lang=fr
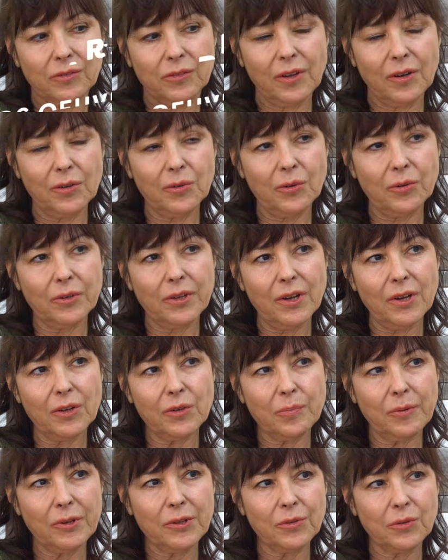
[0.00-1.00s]
Dans le regard,
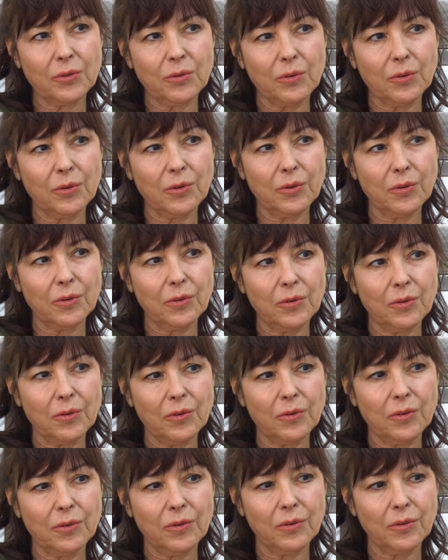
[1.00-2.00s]
je pense
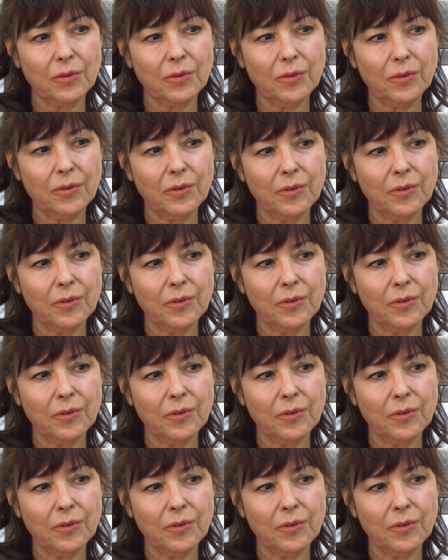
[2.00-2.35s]
que